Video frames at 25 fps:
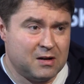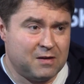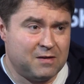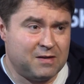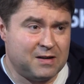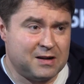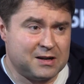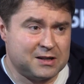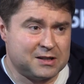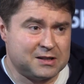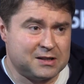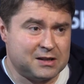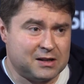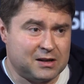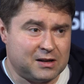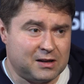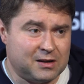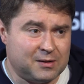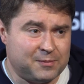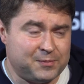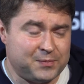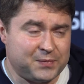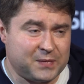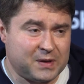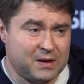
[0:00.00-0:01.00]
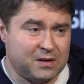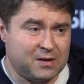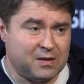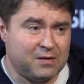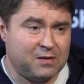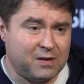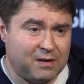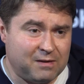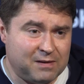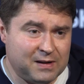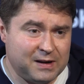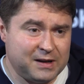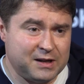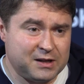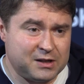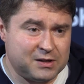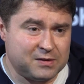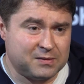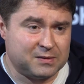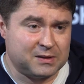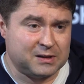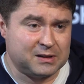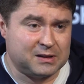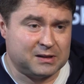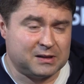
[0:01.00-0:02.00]
важно вовлечь
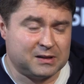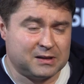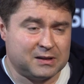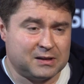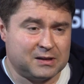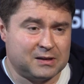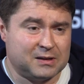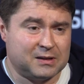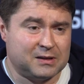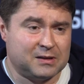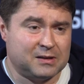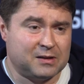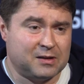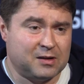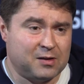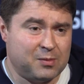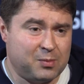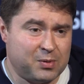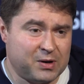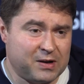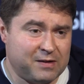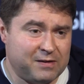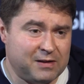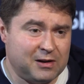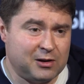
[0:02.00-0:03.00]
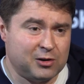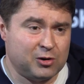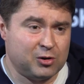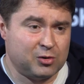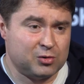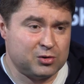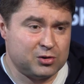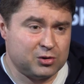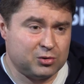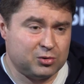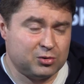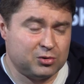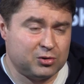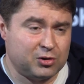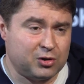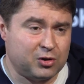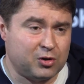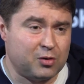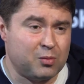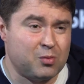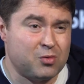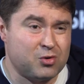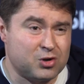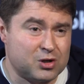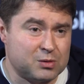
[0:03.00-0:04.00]
в это правильную
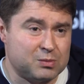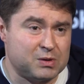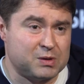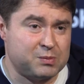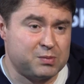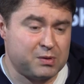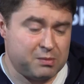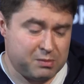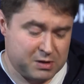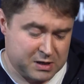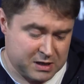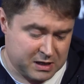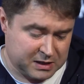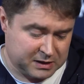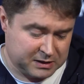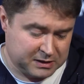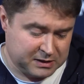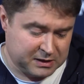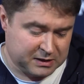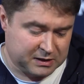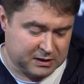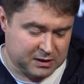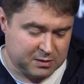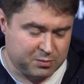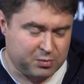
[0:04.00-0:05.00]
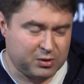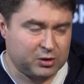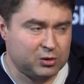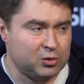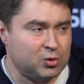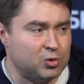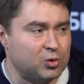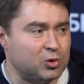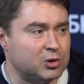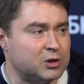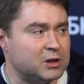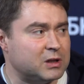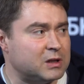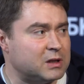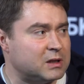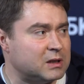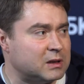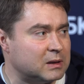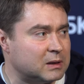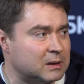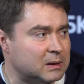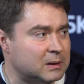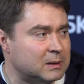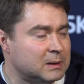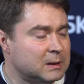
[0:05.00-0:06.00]
аудиторию, может быть, поменять где-то подходы
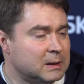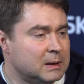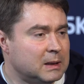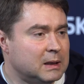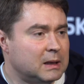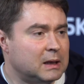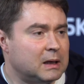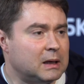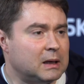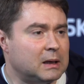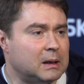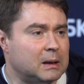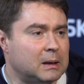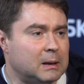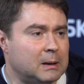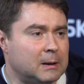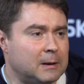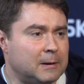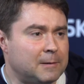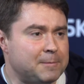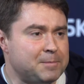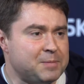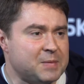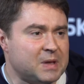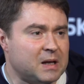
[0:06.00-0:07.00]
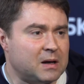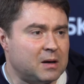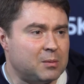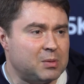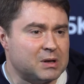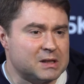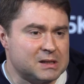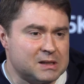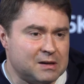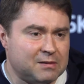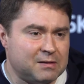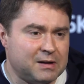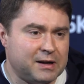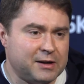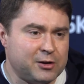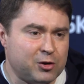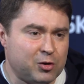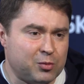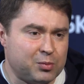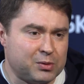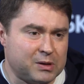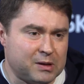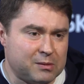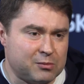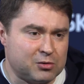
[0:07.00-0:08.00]
к
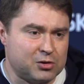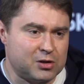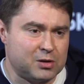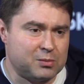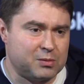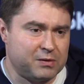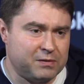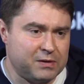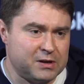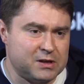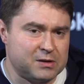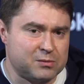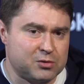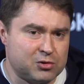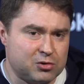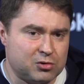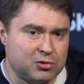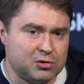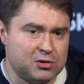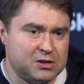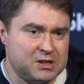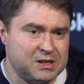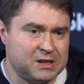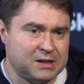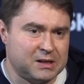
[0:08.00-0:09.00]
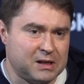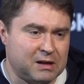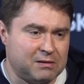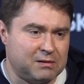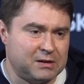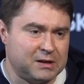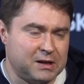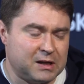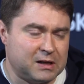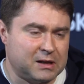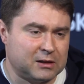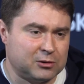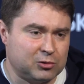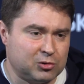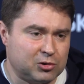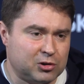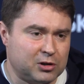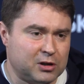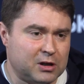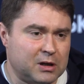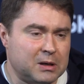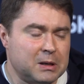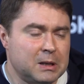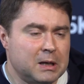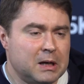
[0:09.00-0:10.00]
образованию, потому что мы видим, что те навыки,
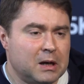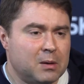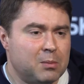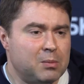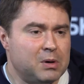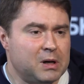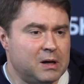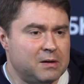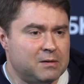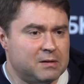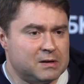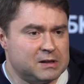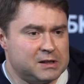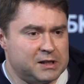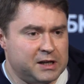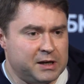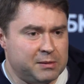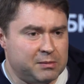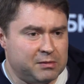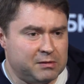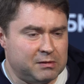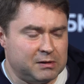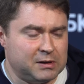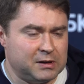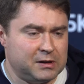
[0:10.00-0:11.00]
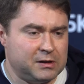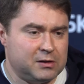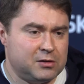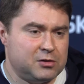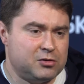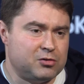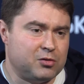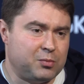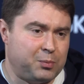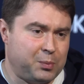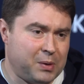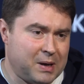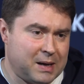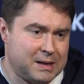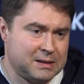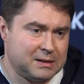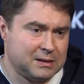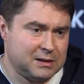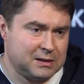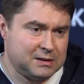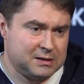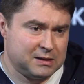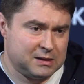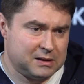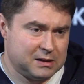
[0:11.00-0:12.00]
которые были востребованы еще 5
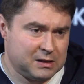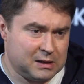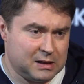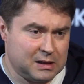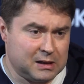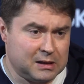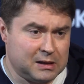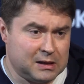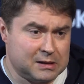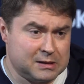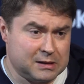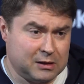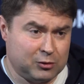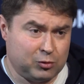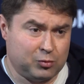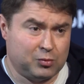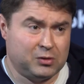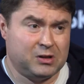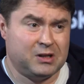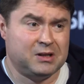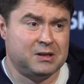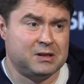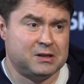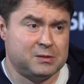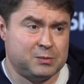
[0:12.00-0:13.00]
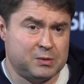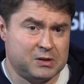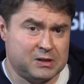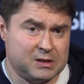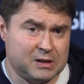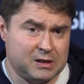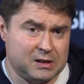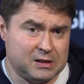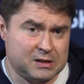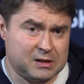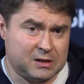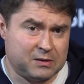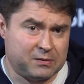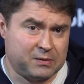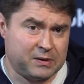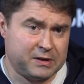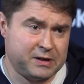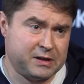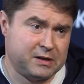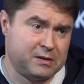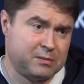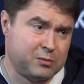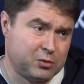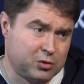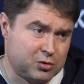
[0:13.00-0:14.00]
или 10 лет назад у молодых специалистов,
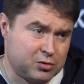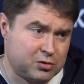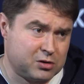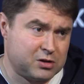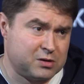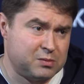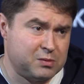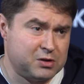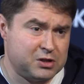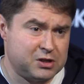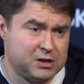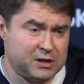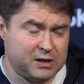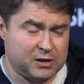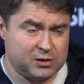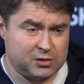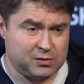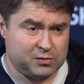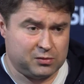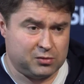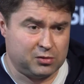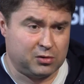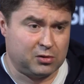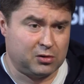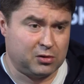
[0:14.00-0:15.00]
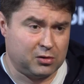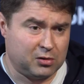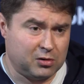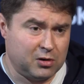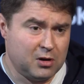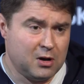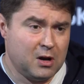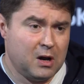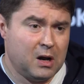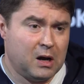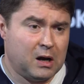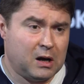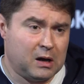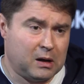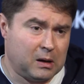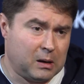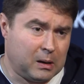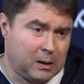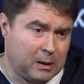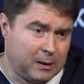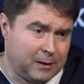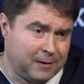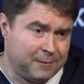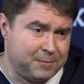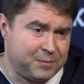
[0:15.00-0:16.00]
они немножко смещаются в сторону
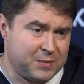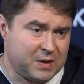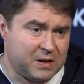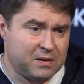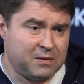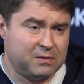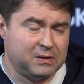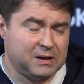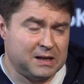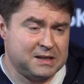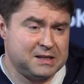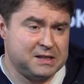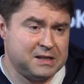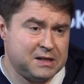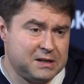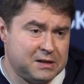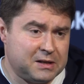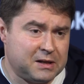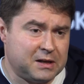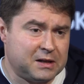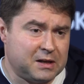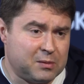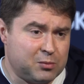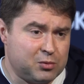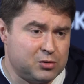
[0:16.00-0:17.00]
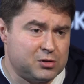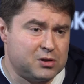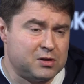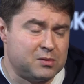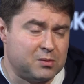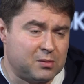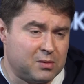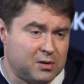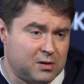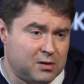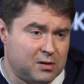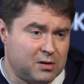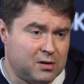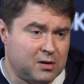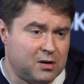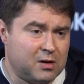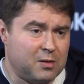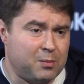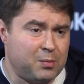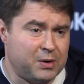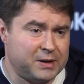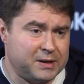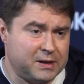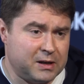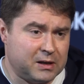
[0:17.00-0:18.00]
э, владения, допустим, э,
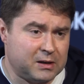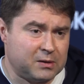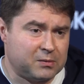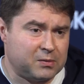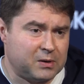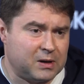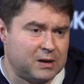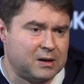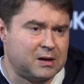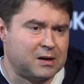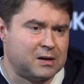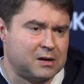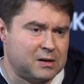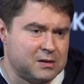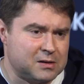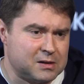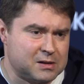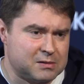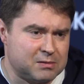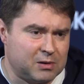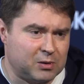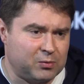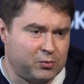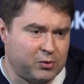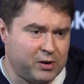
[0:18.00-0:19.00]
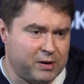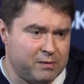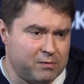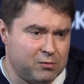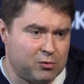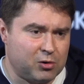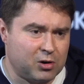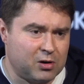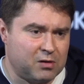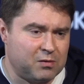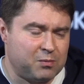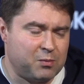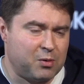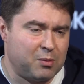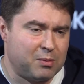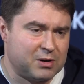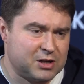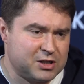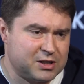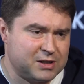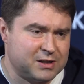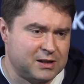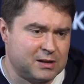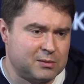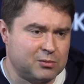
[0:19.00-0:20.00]
пакетов или, как их называют, фреймворков по
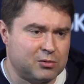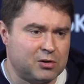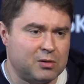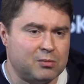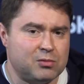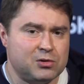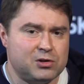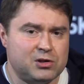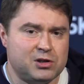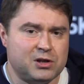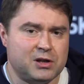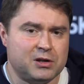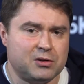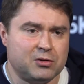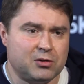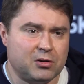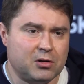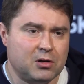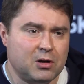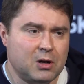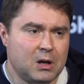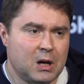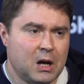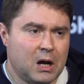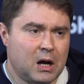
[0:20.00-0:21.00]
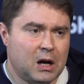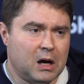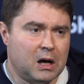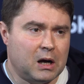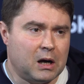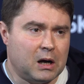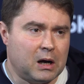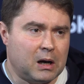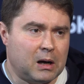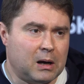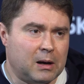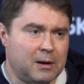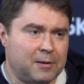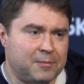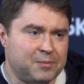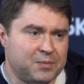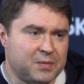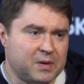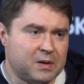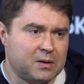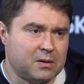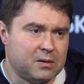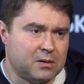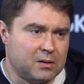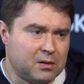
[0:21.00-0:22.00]
машинному обучению, а,
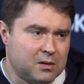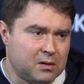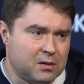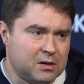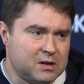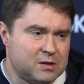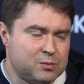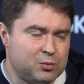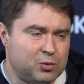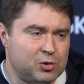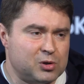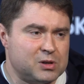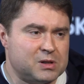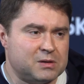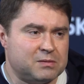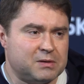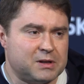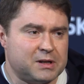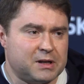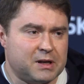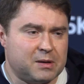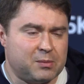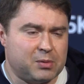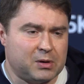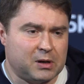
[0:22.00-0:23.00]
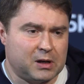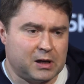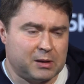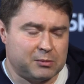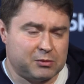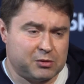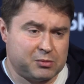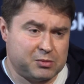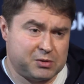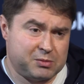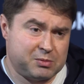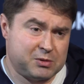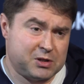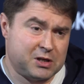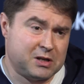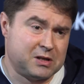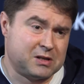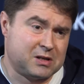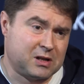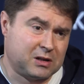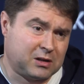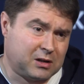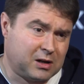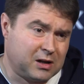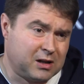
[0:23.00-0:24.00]
э, использование программного обеспечения
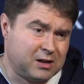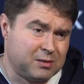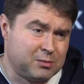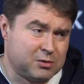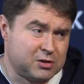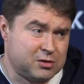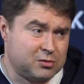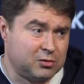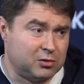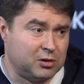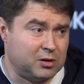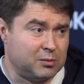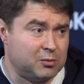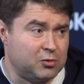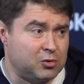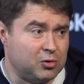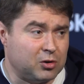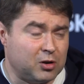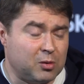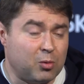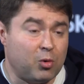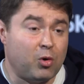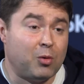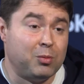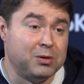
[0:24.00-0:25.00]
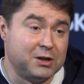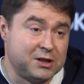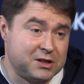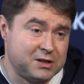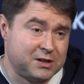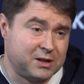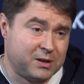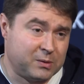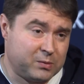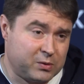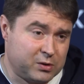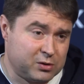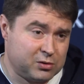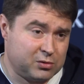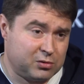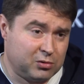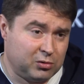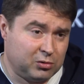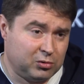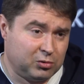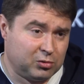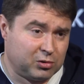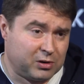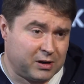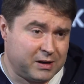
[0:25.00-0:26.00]
с открытым исходным кодом, облачная
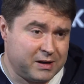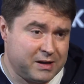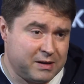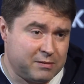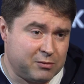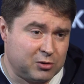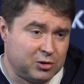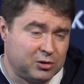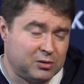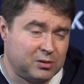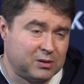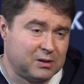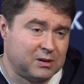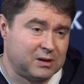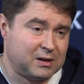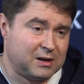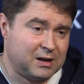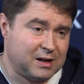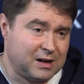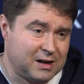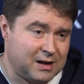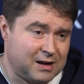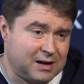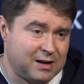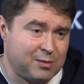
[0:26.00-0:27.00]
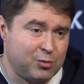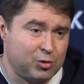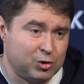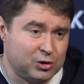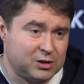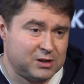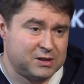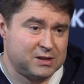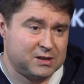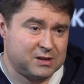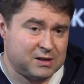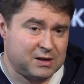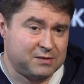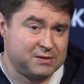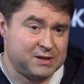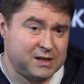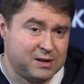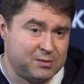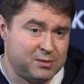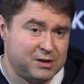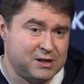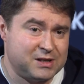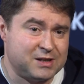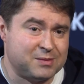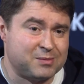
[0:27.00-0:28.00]
инфраструктура. И вот э, для работы со
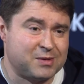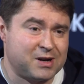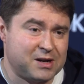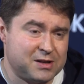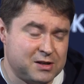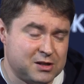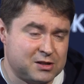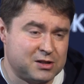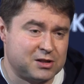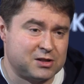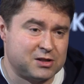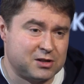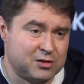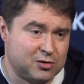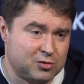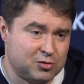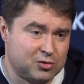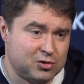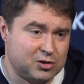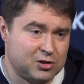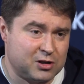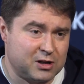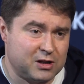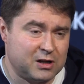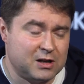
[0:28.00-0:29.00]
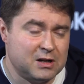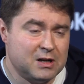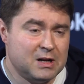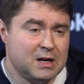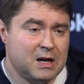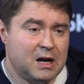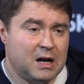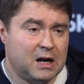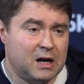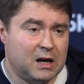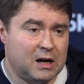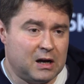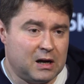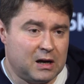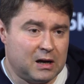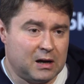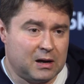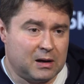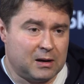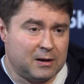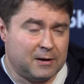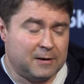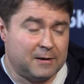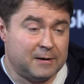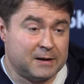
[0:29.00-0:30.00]
всем этим, конечно же, нужны
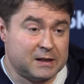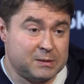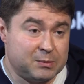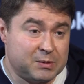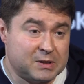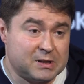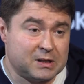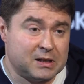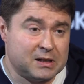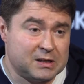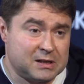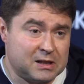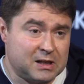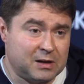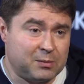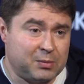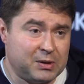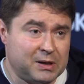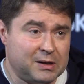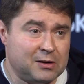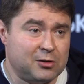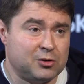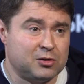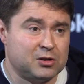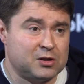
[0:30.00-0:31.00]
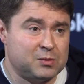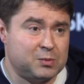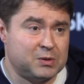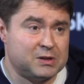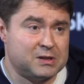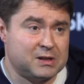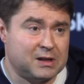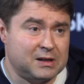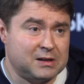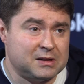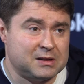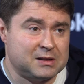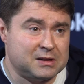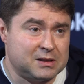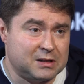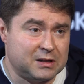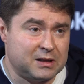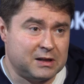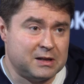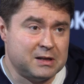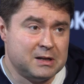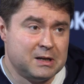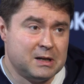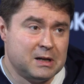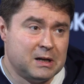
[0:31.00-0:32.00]
э, специалисты определенных
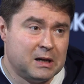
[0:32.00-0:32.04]
специальностей.